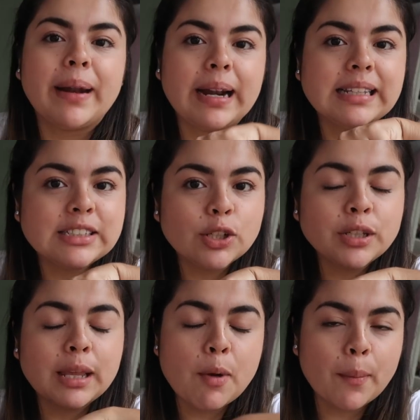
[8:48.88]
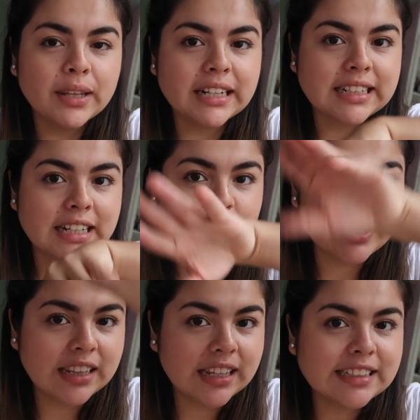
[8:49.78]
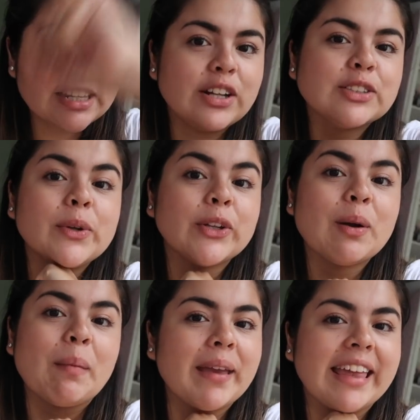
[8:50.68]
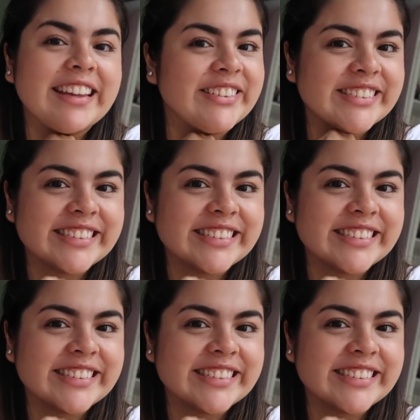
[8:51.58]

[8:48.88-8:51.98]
a parar esto y me voy a poner a hacer las uñitas y ahora les cuento cómo me quedar.